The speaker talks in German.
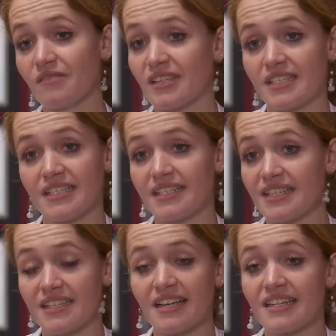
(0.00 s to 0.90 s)
was sich
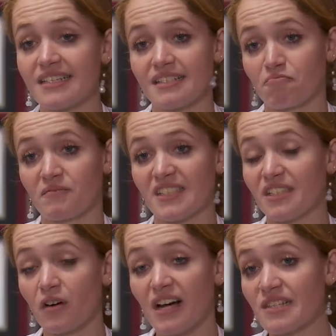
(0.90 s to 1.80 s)
letztendlich
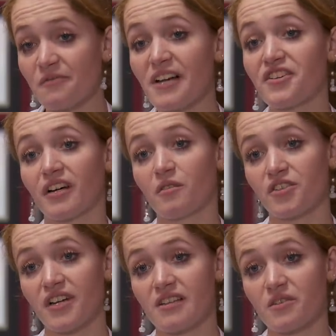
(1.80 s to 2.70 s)
jedoch als falsch
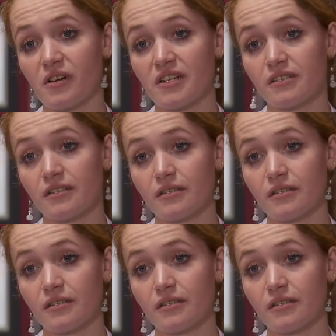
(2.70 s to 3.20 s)
herausstellen sollte.